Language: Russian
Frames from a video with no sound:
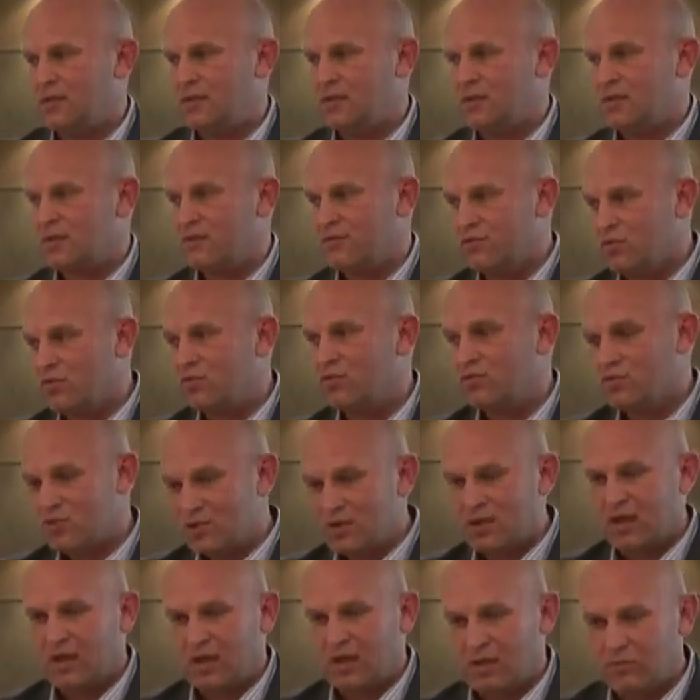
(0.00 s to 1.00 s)
э, звук
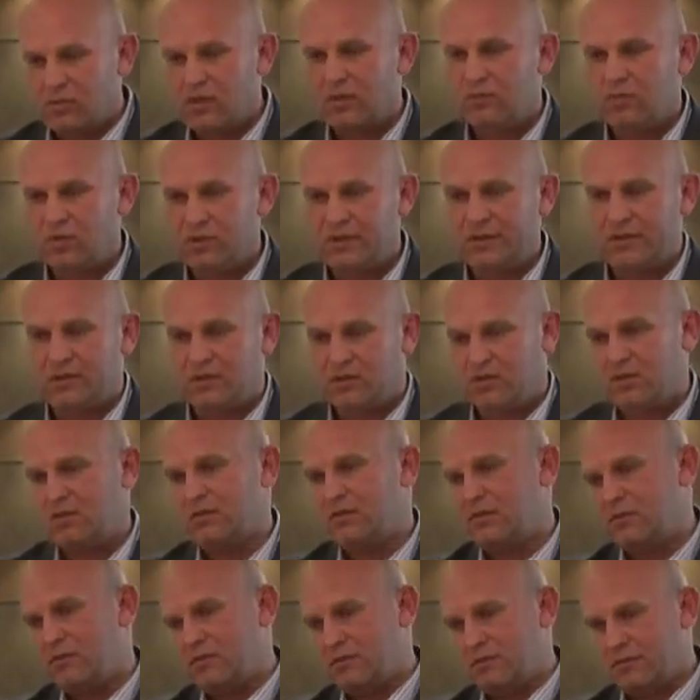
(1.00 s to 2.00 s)
нужно обработать,
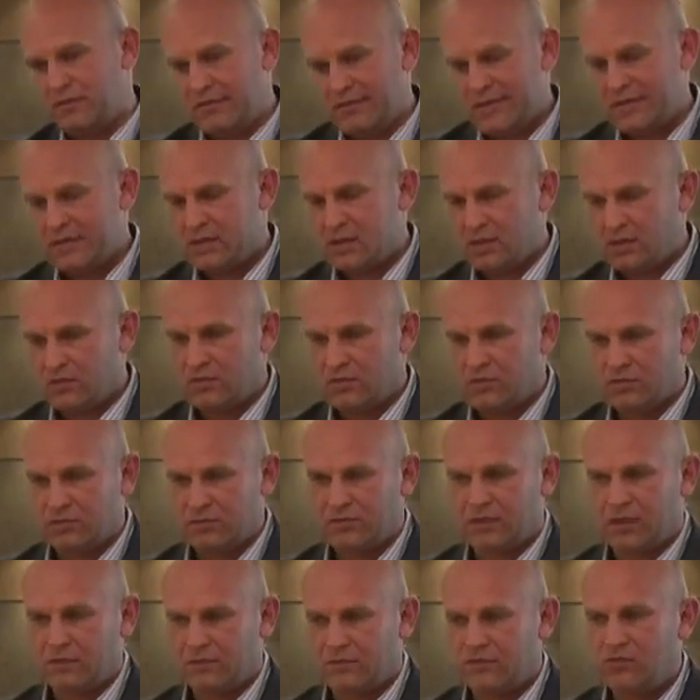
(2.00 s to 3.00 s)
э, вывести его
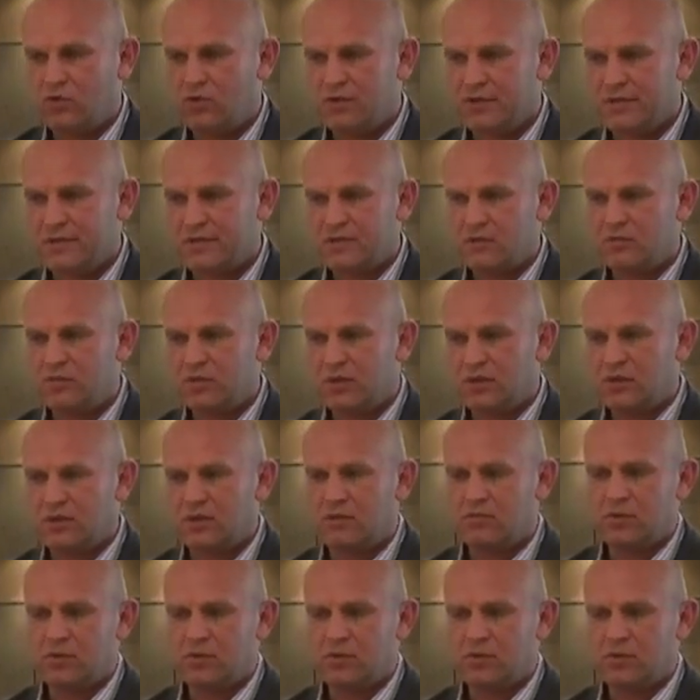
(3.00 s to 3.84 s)
там, в 0 дБ,